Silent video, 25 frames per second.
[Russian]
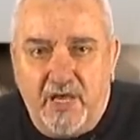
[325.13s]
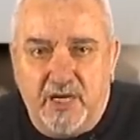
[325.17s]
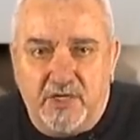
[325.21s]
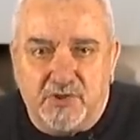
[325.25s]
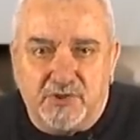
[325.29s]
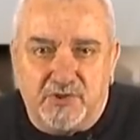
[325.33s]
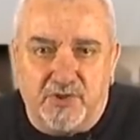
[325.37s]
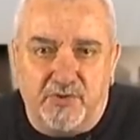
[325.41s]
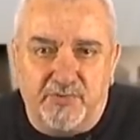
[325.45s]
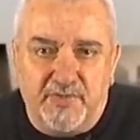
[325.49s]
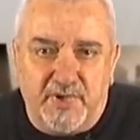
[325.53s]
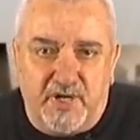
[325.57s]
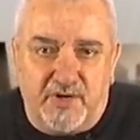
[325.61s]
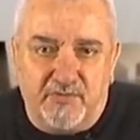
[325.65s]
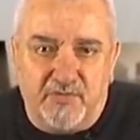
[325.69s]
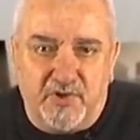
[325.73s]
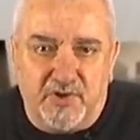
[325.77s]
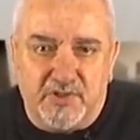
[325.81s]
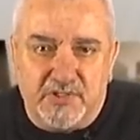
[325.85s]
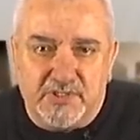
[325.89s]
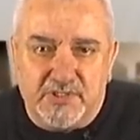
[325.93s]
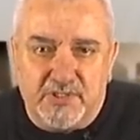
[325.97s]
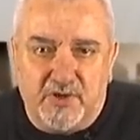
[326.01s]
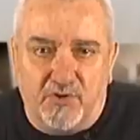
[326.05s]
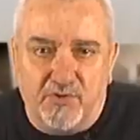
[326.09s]
что
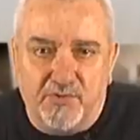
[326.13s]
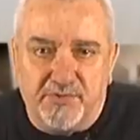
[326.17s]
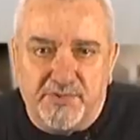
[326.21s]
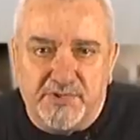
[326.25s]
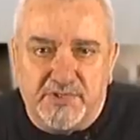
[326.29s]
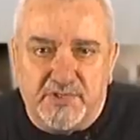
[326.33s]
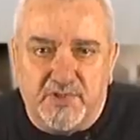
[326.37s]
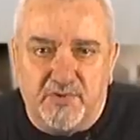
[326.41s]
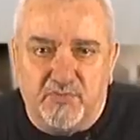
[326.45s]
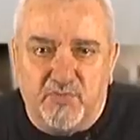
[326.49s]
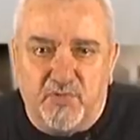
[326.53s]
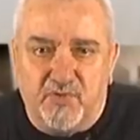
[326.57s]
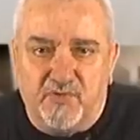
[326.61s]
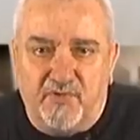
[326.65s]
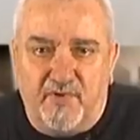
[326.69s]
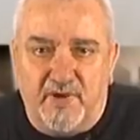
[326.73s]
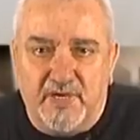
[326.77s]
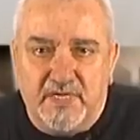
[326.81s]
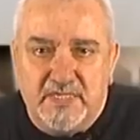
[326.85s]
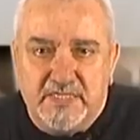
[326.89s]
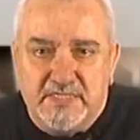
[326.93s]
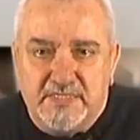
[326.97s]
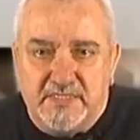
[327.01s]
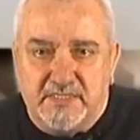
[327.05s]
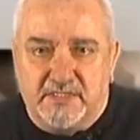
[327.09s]
мировое сообщество
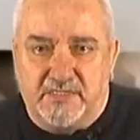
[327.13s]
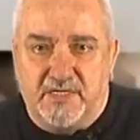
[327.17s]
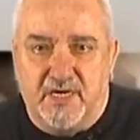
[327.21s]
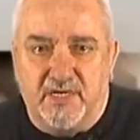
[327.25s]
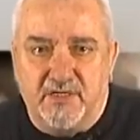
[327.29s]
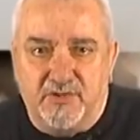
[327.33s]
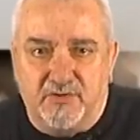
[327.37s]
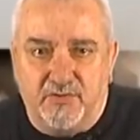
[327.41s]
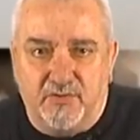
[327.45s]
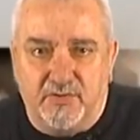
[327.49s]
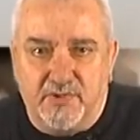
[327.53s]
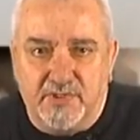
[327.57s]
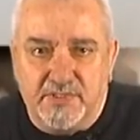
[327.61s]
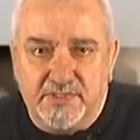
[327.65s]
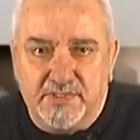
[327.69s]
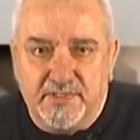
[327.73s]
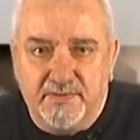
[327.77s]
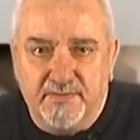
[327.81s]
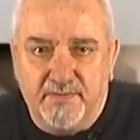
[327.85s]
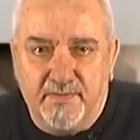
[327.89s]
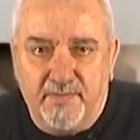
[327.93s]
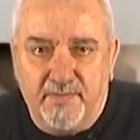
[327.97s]
буквально содрогнулось.